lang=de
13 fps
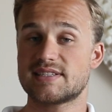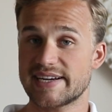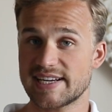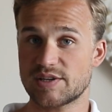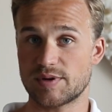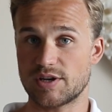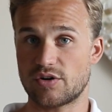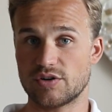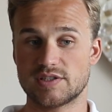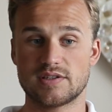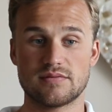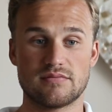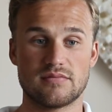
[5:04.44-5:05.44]
es zeitlich bei dir
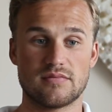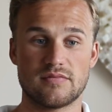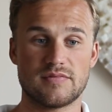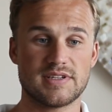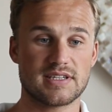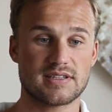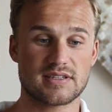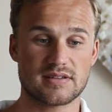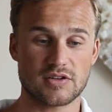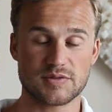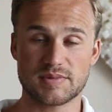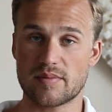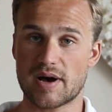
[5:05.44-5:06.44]
aus? Wie sieht es
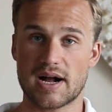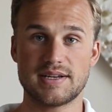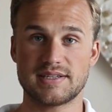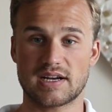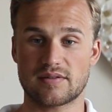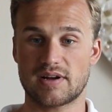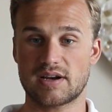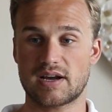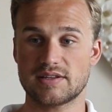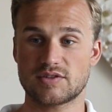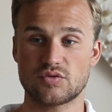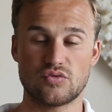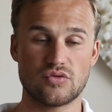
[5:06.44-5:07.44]
aus mit deinem Alltag? Wann
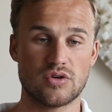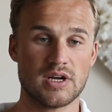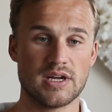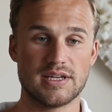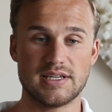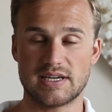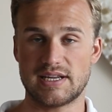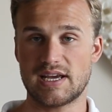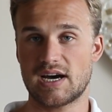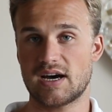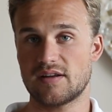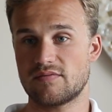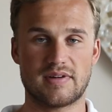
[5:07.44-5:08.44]
kannst du dich
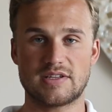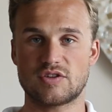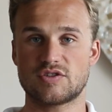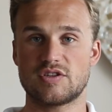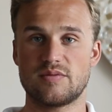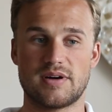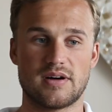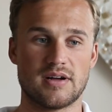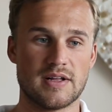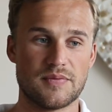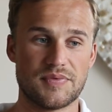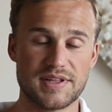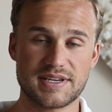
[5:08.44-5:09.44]
ernähren? Wann sollst du lieber
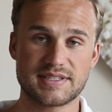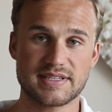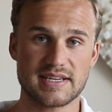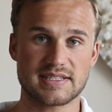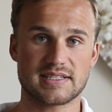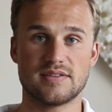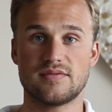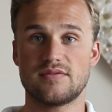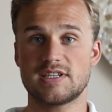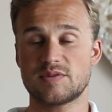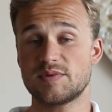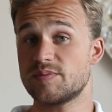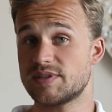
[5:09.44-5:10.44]
nichts essen? Wie
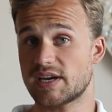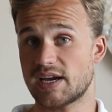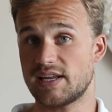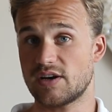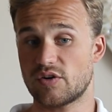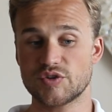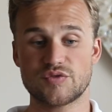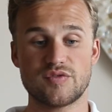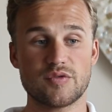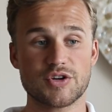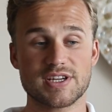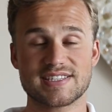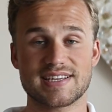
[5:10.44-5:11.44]
sieht es mit dem Training aus? Wie
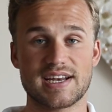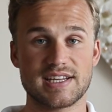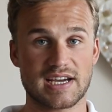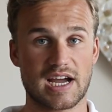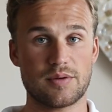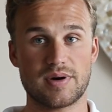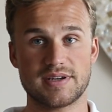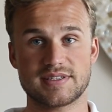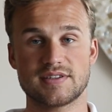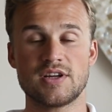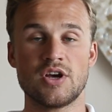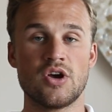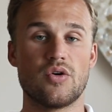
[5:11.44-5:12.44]
würde das zeitlich
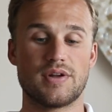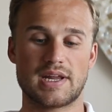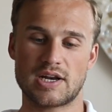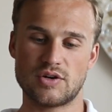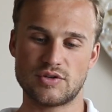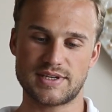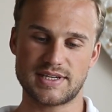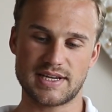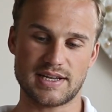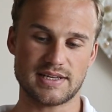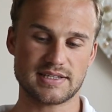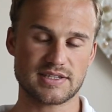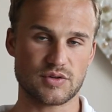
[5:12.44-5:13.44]
reinpassen? Und analysiere
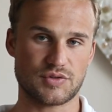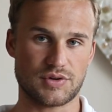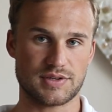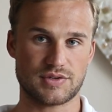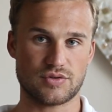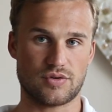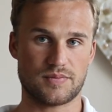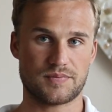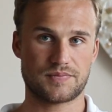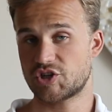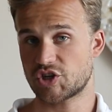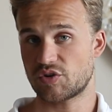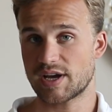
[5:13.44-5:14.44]
deine Ist-Situation.
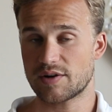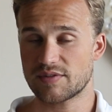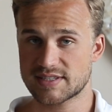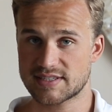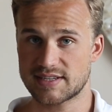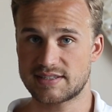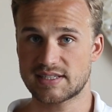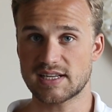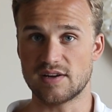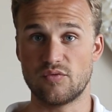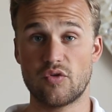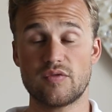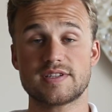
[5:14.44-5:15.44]
Dann schau dir an, was ist dein
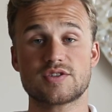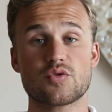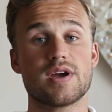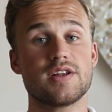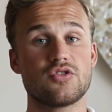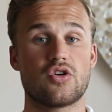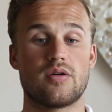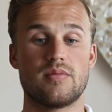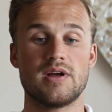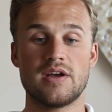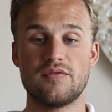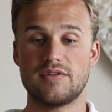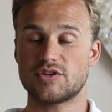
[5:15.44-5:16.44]
Ziel? Wo willst du hinkommen?
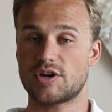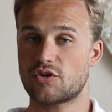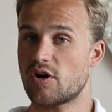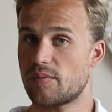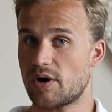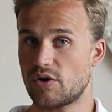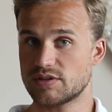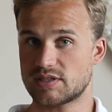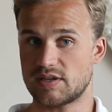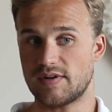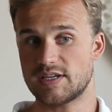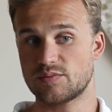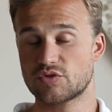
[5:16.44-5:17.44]
Wie soll dein Körper
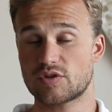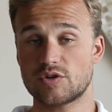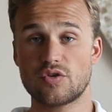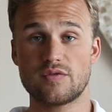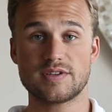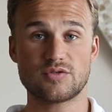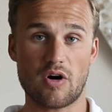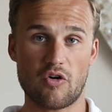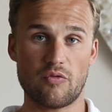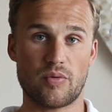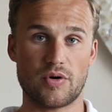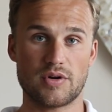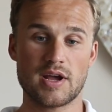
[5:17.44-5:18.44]
aussehen? Welche Muskulatur willst du
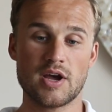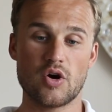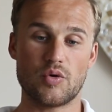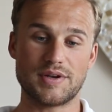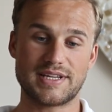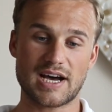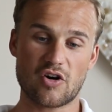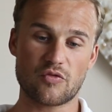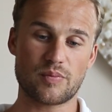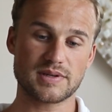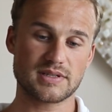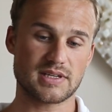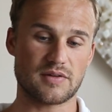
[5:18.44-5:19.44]
aufbauen? Und darauf
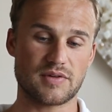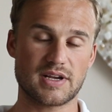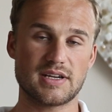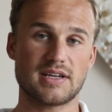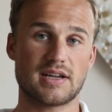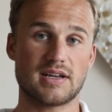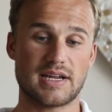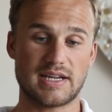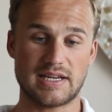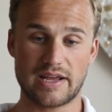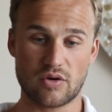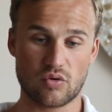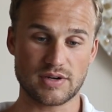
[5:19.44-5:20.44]
basierend entwickel dann eine
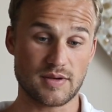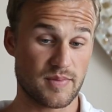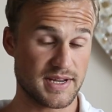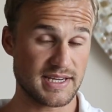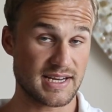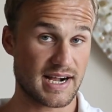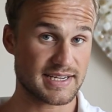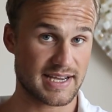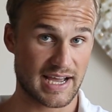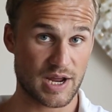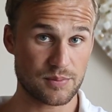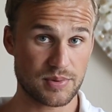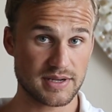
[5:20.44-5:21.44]
Ernährung, die bei dir in den Alltag
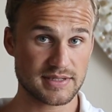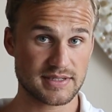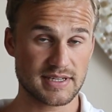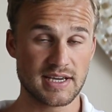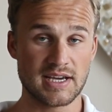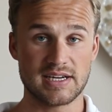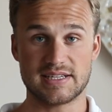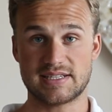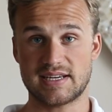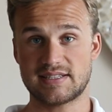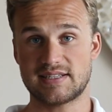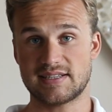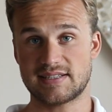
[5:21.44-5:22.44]
reinpasst. Das
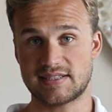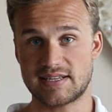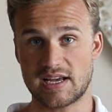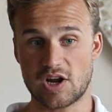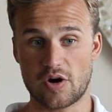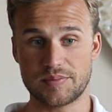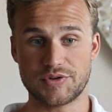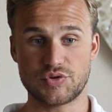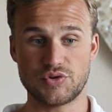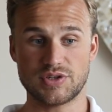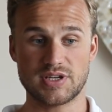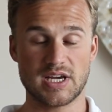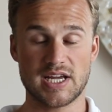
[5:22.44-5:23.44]
heißt, dass es dir erlaubt,
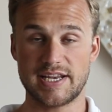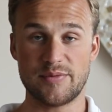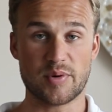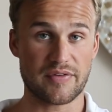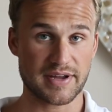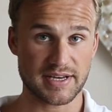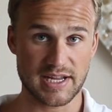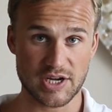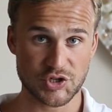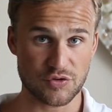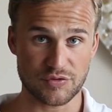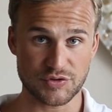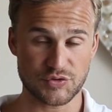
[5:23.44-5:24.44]
natürlich die perfekten
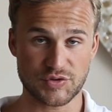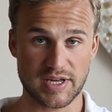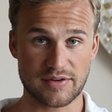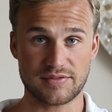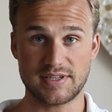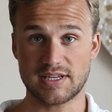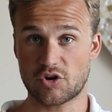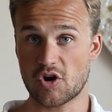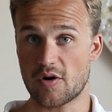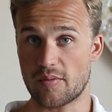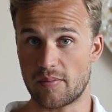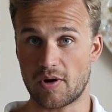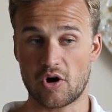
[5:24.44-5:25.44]
Nährstoffe zu treffen, die dein
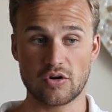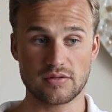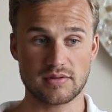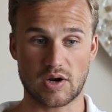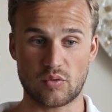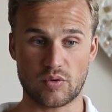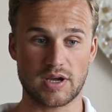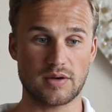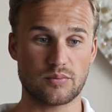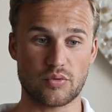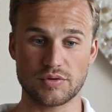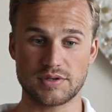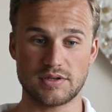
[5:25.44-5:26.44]
Körper braucht. Kalorien,
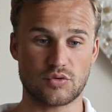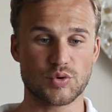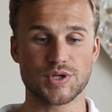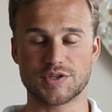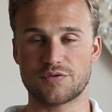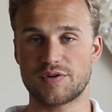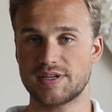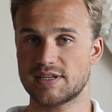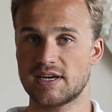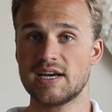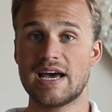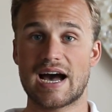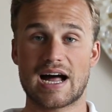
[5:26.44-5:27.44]
Proteine, Kohlenhydrate unverarbeitete Fette,
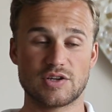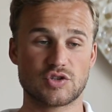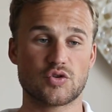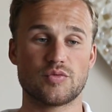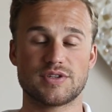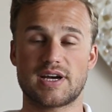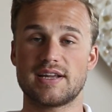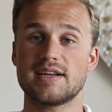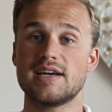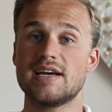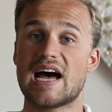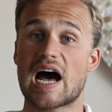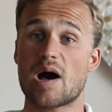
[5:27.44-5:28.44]
alles drum und dran.
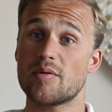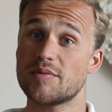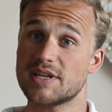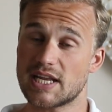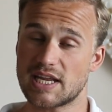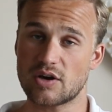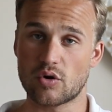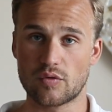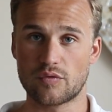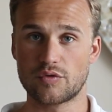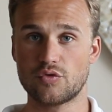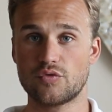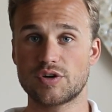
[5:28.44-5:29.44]
Aber mit einer Ernährung,
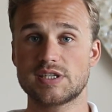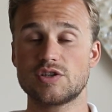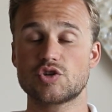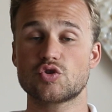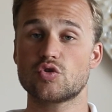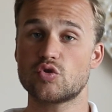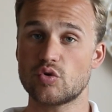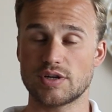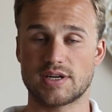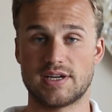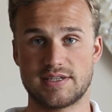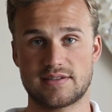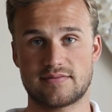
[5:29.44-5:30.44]
wo du wirklich eine Struktur
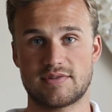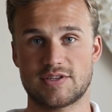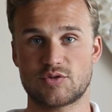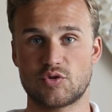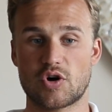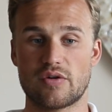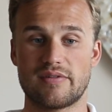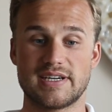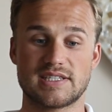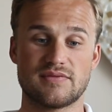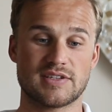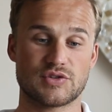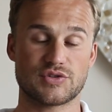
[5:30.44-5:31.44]
drin hast, dass du genau
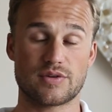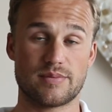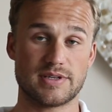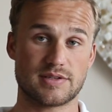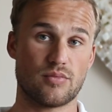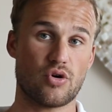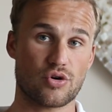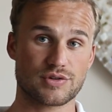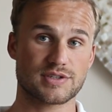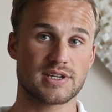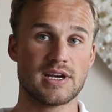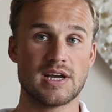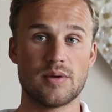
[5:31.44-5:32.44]
weißt, was du am besten morgens,